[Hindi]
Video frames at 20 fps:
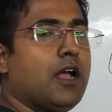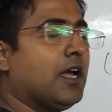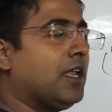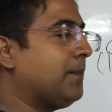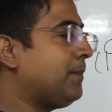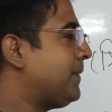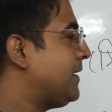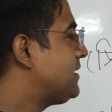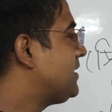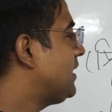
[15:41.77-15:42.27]

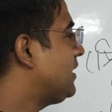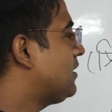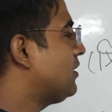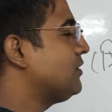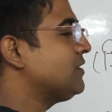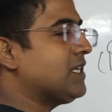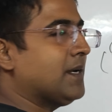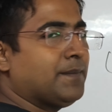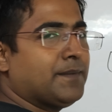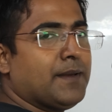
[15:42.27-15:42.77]
अगर बेसिक
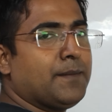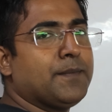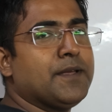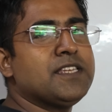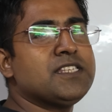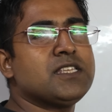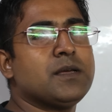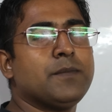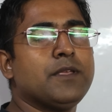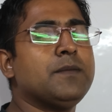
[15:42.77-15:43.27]
कॉन्सेप्ट
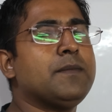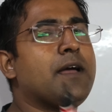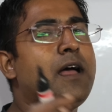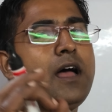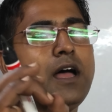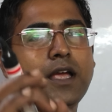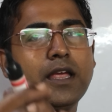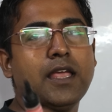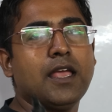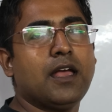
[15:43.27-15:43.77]
आपके समझ में
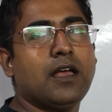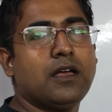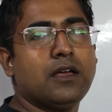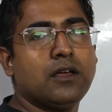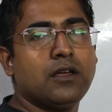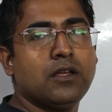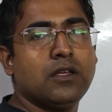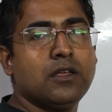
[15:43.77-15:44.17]
आ गया